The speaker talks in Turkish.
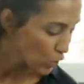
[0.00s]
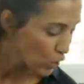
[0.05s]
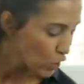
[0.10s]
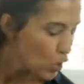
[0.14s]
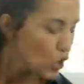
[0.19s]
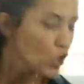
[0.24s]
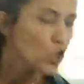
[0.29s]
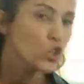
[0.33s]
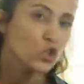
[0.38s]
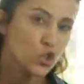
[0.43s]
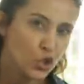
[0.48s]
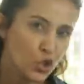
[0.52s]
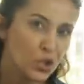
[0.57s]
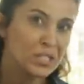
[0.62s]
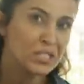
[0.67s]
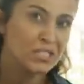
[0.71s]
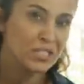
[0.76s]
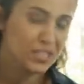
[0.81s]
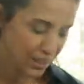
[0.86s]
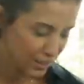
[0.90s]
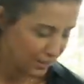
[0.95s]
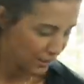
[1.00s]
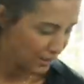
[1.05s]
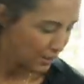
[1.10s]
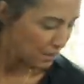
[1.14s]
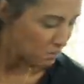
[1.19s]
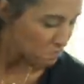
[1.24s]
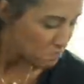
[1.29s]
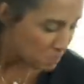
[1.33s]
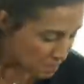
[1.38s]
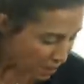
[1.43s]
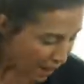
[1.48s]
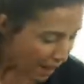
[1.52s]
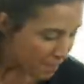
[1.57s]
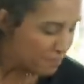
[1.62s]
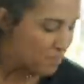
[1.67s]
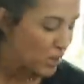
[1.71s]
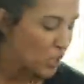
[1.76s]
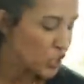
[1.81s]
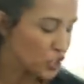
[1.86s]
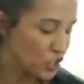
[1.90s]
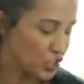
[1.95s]
bu. Şu kızı bir
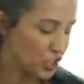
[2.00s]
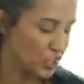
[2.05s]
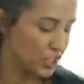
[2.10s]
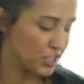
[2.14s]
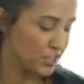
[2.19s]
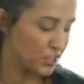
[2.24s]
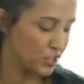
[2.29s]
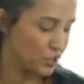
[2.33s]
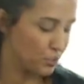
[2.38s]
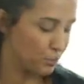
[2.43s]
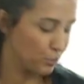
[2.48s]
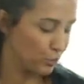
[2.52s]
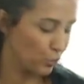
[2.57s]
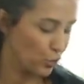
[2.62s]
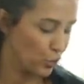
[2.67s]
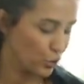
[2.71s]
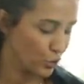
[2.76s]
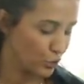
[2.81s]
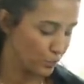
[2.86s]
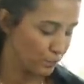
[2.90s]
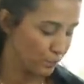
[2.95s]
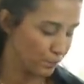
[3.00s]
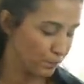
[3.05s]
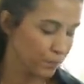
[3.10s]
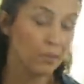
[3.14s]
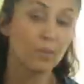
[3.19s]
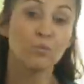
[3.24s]
ben mi aşırı itici buluyorum?